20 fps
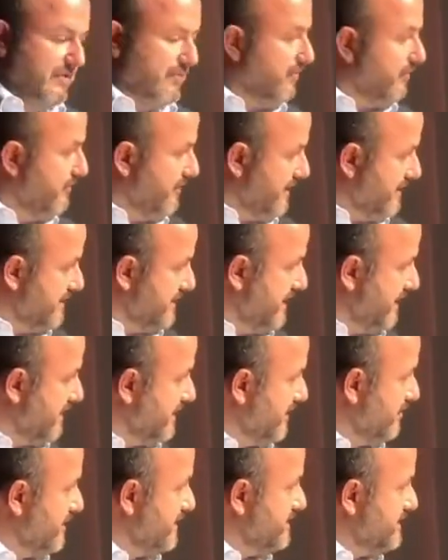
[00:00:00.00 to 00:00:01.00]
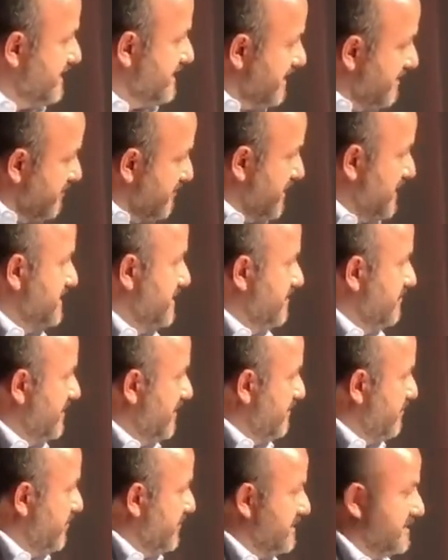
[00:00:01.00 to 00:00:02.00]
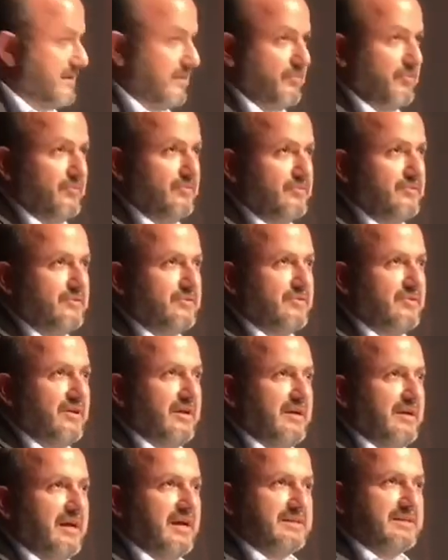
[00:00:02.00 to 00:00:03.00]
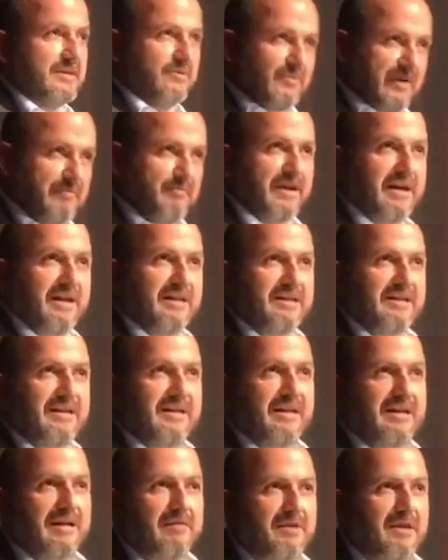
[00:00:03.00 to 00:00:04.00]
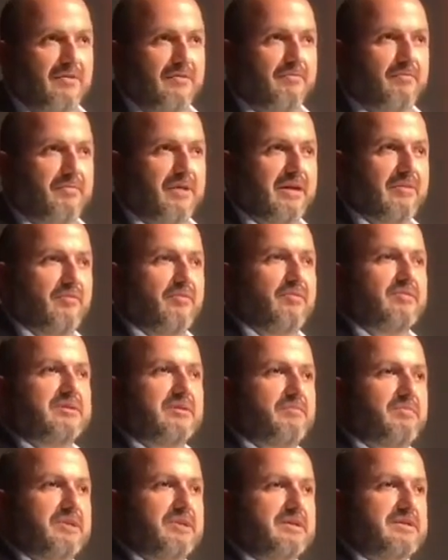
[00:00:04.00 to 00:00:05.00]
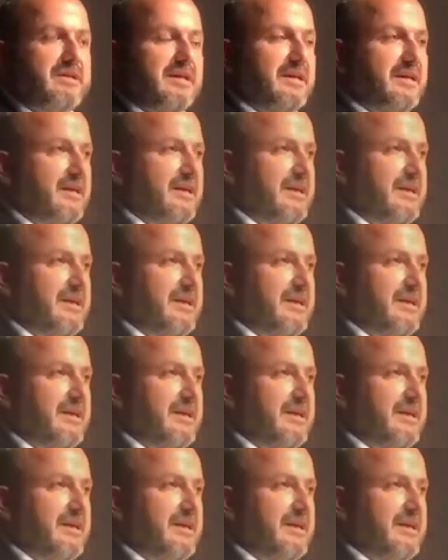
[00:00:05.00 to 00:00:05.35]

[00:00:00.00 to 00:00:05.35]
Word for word: ofertar. Creo que siempre hacer una puesta a punto, hacer una parada en el camino para volvernos a pensar,